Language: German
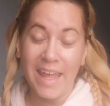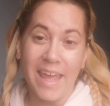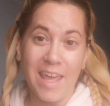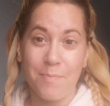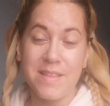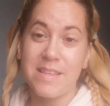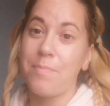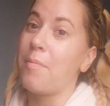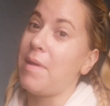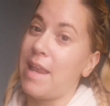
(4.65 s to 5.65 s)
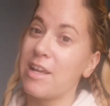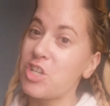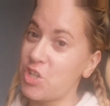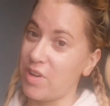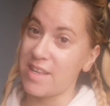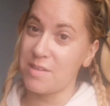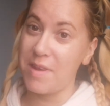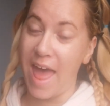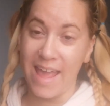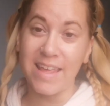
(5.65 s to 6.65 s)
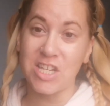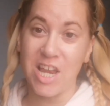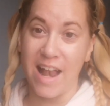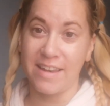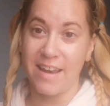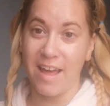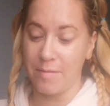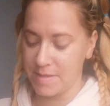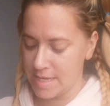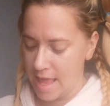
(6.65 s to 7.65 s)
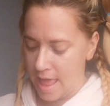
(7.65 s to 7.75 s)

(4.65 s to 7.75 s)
Ich bin sie Pamela, schön, dass ihr wieder eingeschaltet habt.